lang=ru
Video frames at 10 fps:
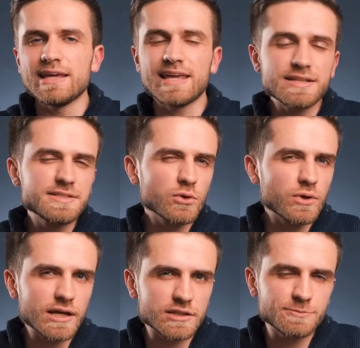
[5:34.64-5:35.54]
И я
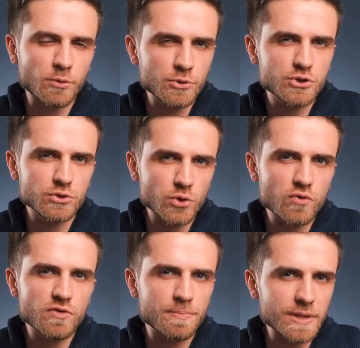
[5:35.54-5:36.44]
делаю это с помощью
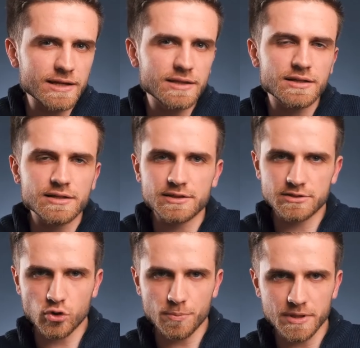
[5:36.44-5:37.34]
нового плагина
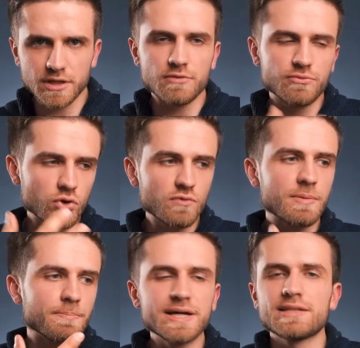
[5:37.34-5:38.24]
ротоскопинга в
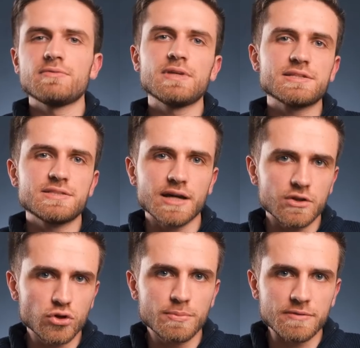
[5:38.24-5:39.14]
новой бета-версии
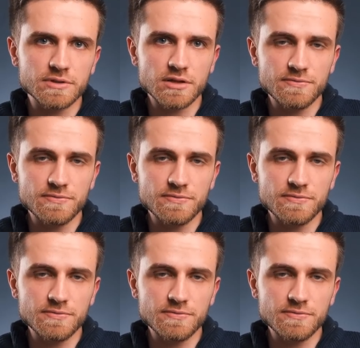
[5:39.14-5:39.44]
Adobe After